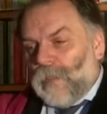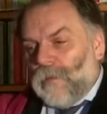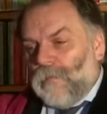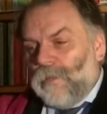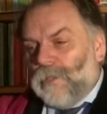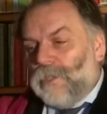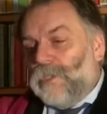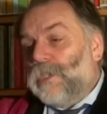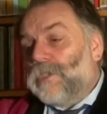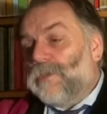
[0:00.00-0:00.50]

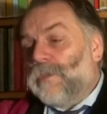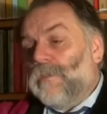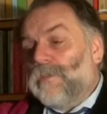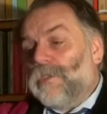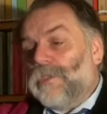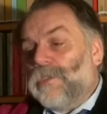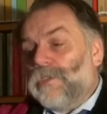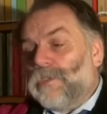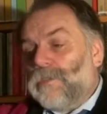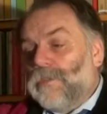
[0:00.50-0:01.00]
Wyniosłem
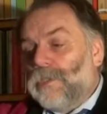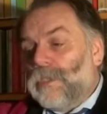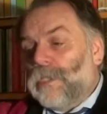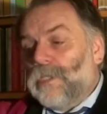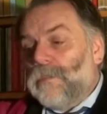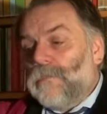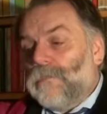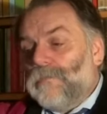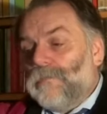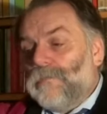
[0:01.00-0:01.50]
z
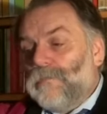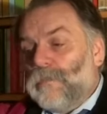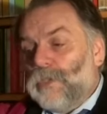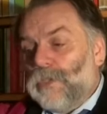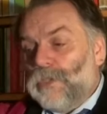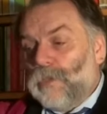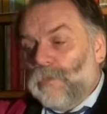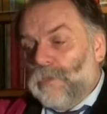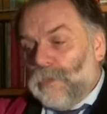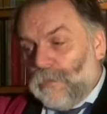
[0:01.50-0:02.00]
dyskusji
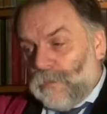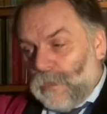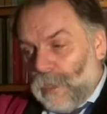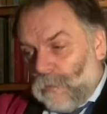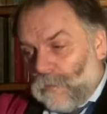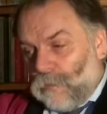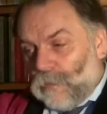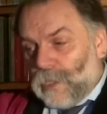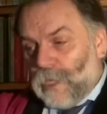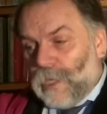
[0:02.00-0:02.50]
podobną
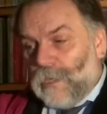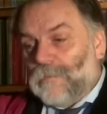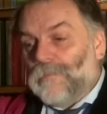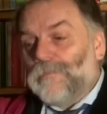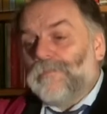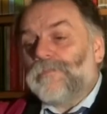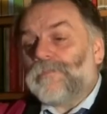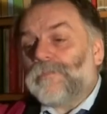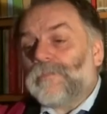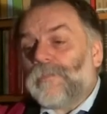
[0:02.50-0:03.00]
nauczkę,
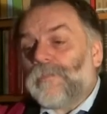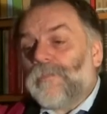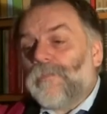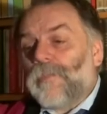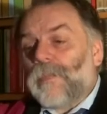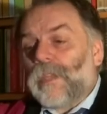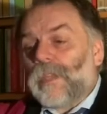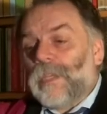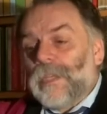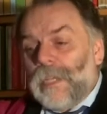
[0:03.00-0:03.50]

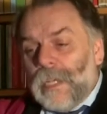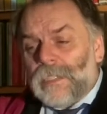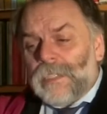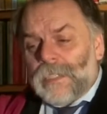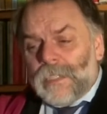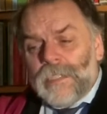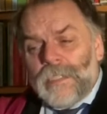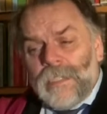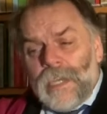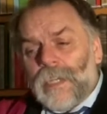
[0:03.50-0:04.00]

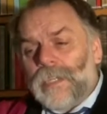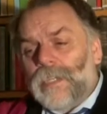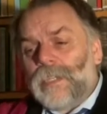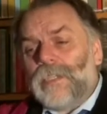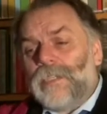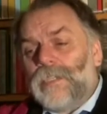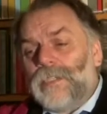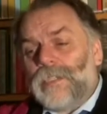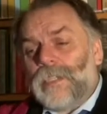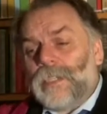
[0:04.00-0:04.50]
jak
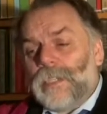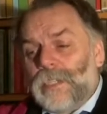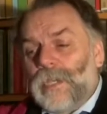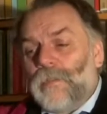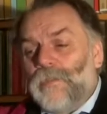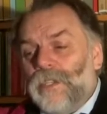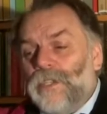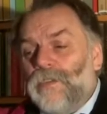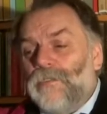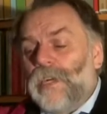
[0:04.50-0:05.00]
z
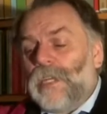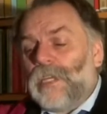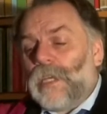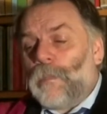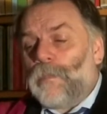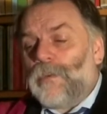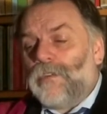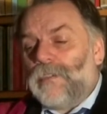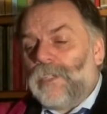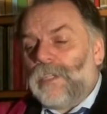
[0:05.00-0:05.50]
egzaminowania
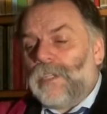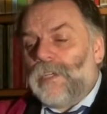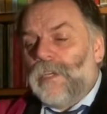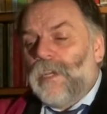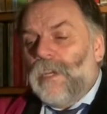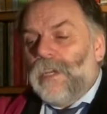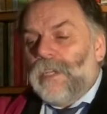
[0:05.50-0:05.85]
pewnej